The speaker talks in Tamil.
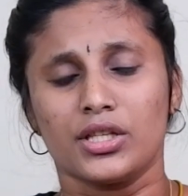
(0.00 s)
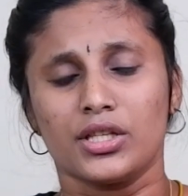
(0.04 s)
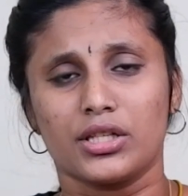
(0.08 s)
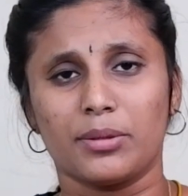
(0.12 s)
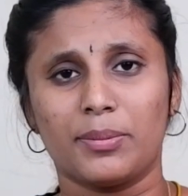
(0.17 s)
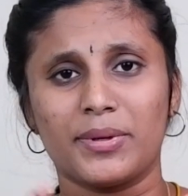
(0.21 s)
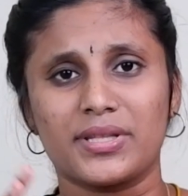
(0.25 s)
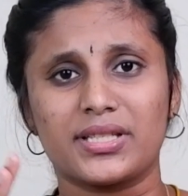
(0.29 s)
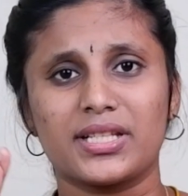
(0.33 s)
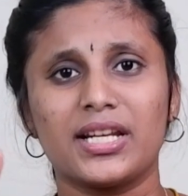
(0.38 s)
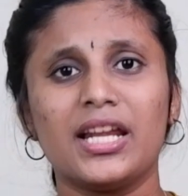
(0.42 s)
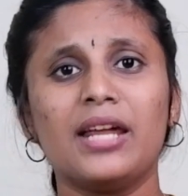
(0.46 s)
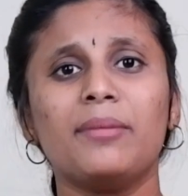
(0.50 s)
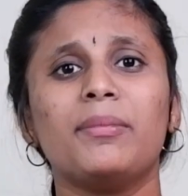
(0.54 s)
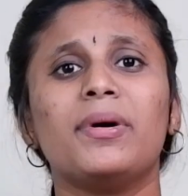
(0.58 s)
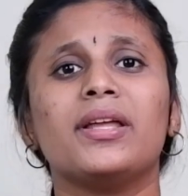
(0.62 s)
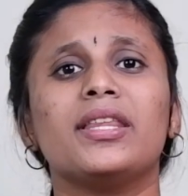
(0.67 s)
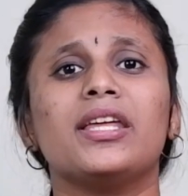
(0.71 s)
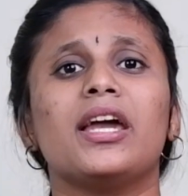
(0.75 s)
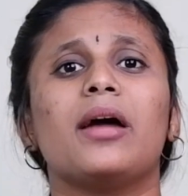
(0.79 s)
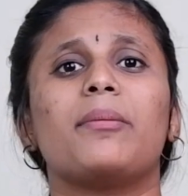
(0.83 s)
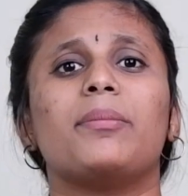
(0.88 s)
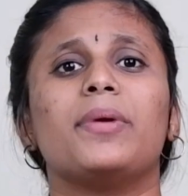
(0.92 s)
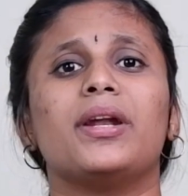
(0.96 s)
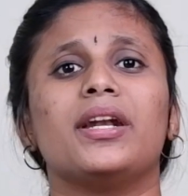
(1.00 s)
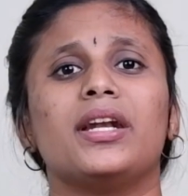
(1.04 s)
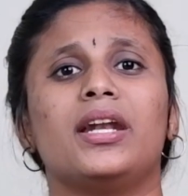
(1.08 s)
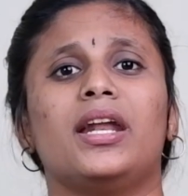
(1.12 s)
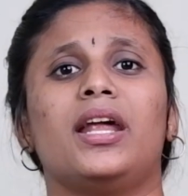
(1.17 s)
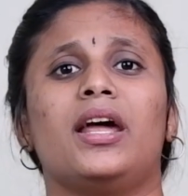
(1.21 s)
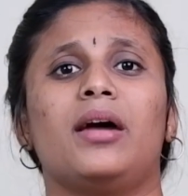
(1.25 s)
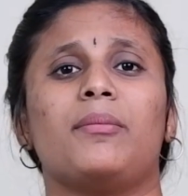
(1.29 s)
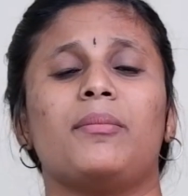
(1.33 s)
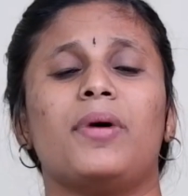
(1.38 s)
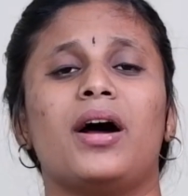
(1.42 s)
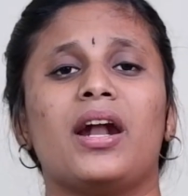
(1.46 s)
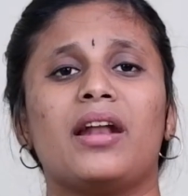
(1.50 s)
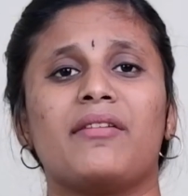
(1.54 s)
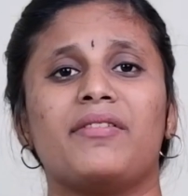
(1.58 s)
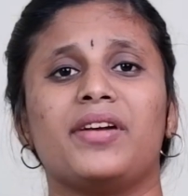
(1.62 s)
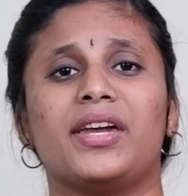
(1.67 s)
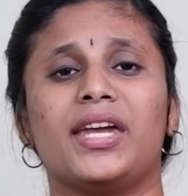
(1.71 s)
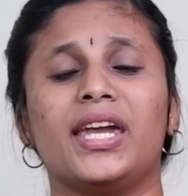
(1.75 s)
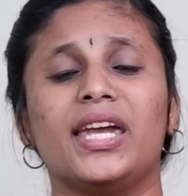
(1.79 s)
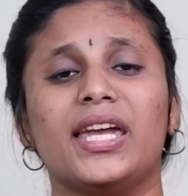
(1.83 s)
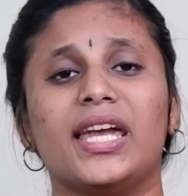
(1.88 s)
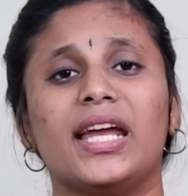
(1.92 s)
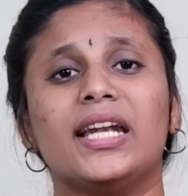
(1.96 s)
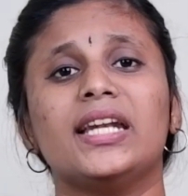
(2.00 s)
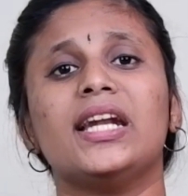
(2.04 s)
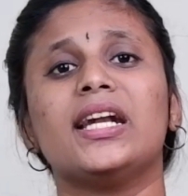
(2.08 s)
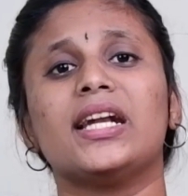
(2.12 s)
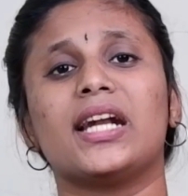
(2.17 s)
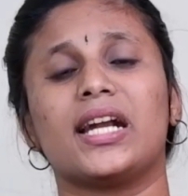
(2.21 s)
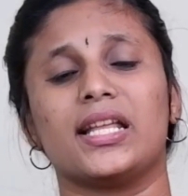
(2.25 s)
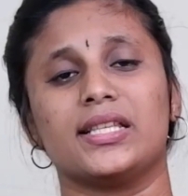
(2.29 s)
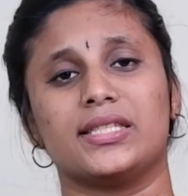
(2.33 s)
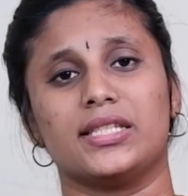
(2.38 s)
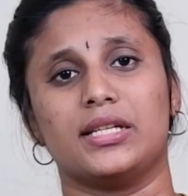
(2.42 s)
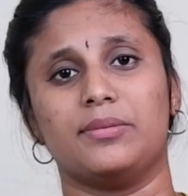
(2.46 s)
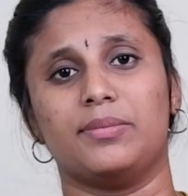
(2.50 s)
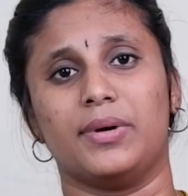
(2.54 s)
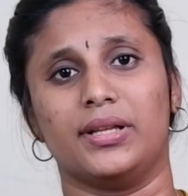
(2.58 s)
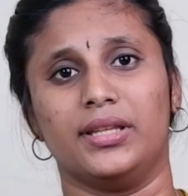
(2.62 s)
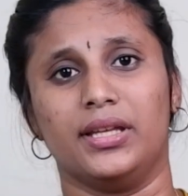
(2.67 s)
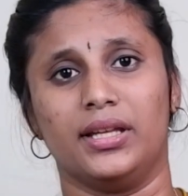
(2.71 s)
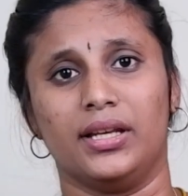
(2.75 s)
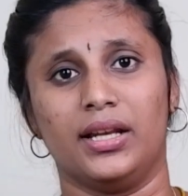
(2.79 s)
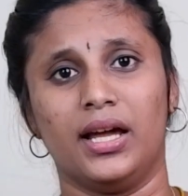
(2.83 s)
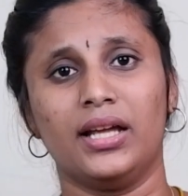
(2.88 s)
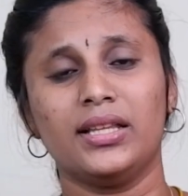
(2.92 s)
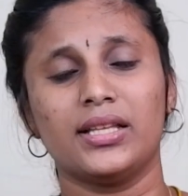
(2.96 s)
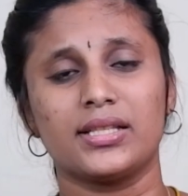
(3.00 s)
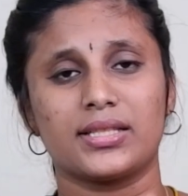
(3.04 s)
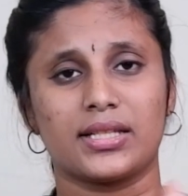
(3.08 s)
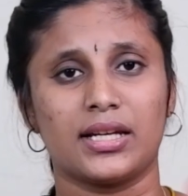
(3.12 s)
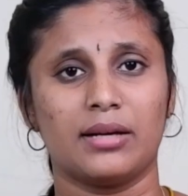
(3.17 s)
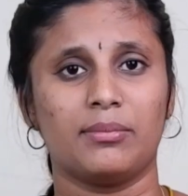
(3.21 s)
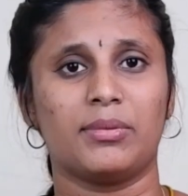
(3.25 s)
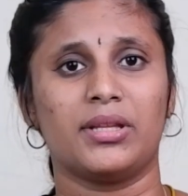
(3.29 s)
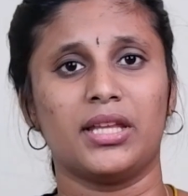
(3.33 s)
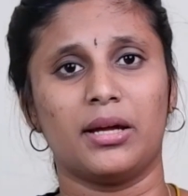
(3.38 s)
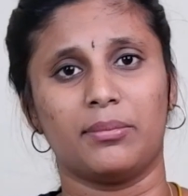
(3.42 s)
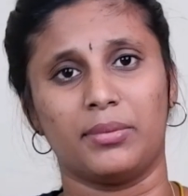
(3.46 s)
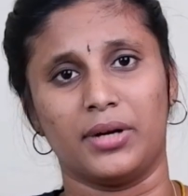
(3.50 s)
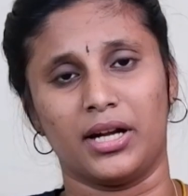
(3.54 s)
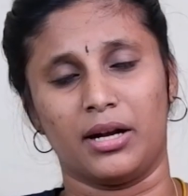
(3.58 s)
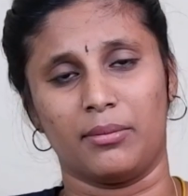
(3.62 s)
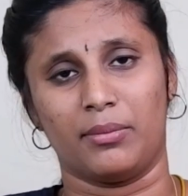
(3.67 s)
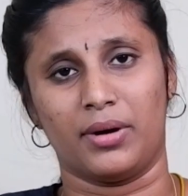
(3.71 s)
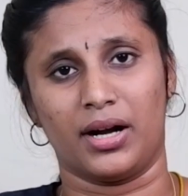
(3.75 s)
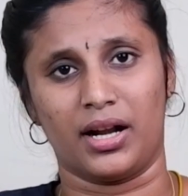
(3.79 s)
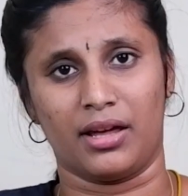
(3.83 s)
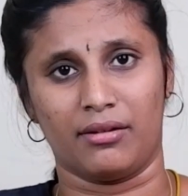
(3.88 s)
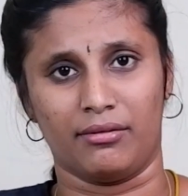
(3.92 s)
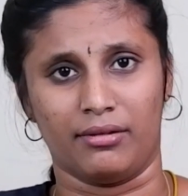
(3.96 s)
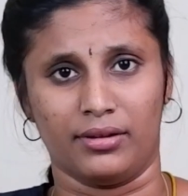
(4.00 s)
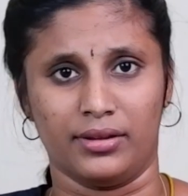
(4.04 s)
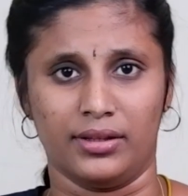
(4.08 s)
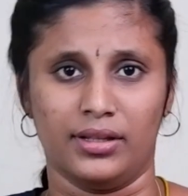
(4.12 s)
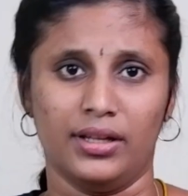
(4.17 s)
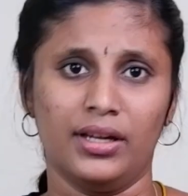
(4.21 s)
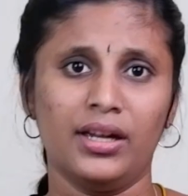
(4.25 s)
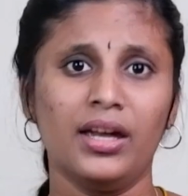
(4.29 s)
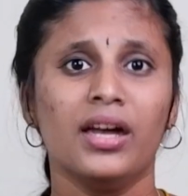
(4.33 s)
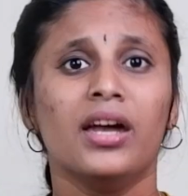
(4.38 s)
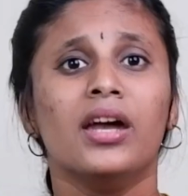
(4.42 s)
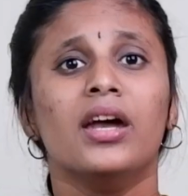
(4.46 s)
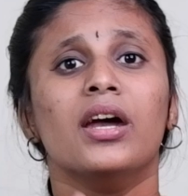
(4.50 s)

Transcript: ஸோ இப்போ ஸ்ரீமதி அப்படின்ற மாணவிக்கு என்ன நடந்துச்சுன்னு பாத்தீங்கன்னா இந்த ஸ்ரீமதி அப்படின்ற மாணவி வந்து